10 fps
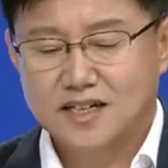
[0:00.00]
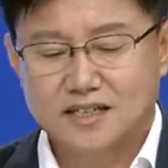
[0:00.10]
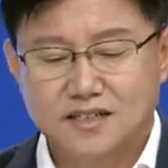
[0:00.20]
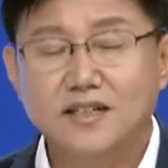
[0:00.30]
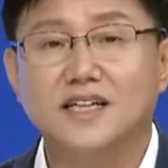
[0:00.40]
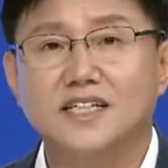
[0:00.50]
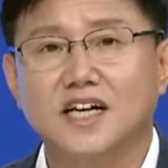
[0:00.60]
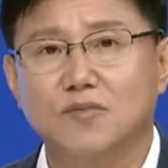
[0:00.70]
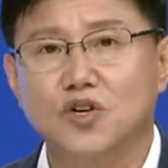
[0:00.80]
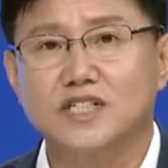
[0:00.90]
여러
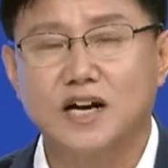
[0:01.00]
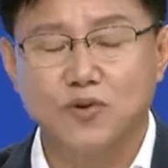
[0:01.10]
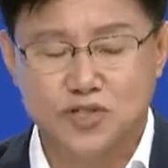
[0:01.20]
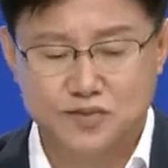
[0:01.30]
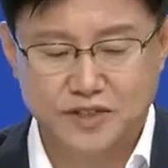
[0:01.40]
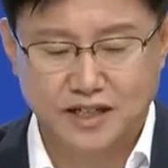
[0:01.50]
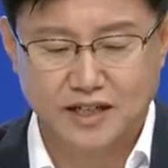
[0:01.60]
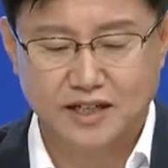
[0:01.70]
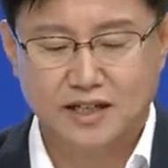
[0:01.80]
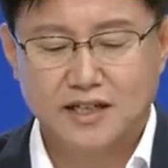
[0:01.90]
개체가 모여 살고
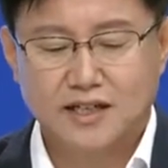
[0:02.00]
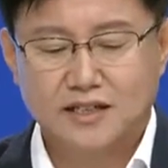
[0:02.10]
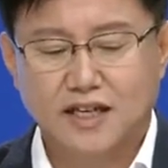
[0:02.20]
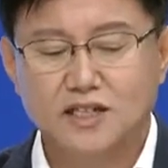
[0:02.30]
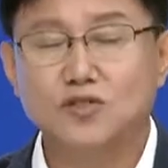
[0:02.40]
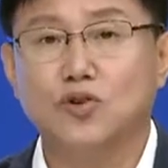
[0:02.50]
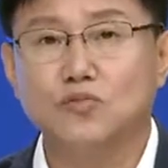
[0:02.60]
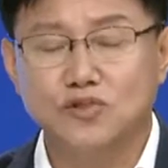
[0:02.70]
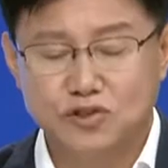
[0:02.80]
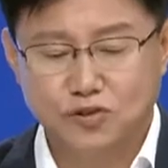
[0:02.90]
있습니다. 네. 네. 다른
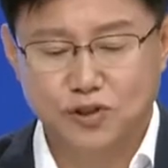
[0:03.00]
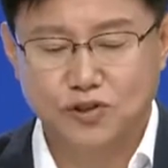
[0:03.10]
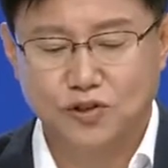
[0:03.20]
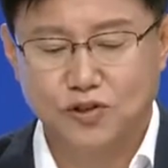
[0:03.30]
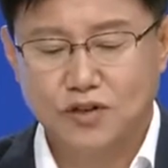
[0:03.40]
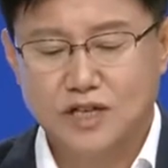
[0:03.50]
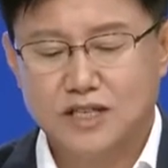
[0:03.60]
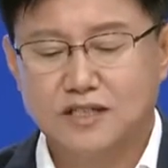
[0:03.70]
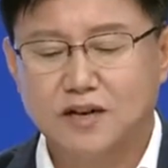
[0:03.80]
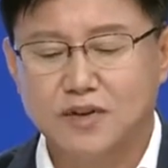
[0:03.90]
동물원도
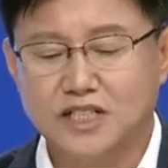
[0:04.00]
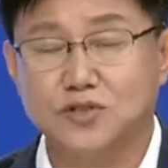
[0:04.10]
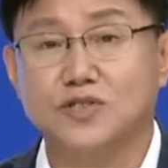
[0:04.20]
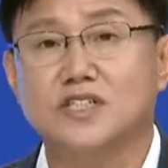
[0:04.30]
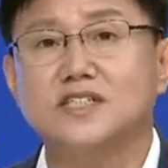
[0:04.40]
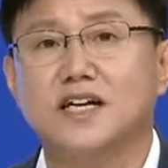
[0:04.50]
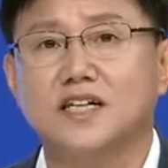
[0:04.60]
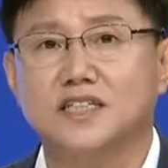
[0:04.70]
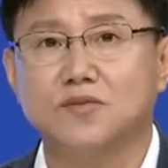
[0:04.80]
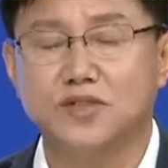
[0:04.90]
이러한 방식으로
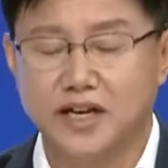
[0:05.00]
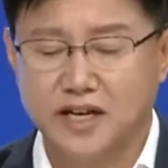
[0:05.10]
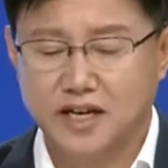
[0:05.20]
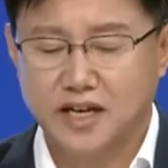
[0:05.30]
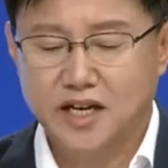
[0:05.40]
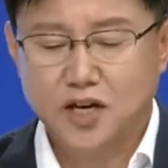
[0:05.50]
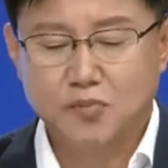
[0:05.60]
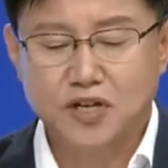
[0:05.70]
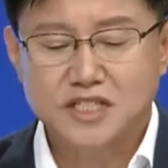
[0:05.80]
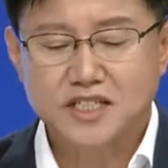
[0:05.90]
전시하기 때문에
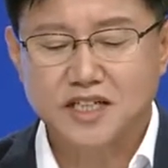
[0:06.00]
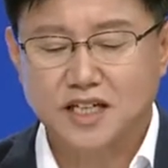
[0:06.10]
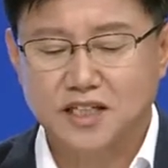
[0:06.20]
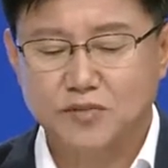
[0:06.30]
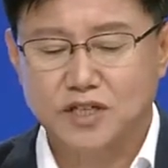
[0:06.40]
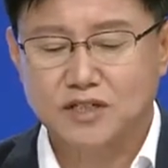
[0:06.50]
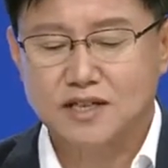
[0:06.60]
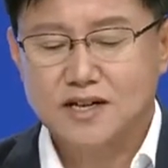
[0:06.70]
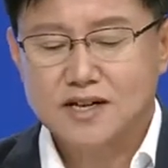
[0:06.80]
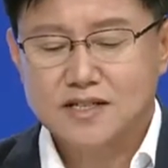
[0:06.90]
번식기가 되면
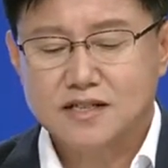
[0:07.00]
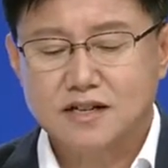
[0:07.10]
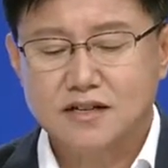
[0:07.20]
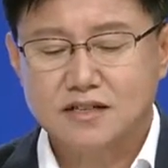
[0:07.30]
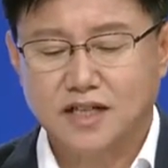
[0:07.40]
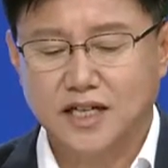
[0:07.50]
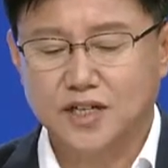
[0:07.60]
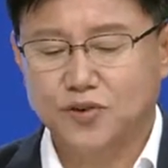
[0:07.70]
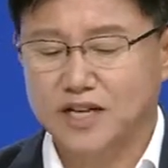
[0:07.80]
서열을 가리기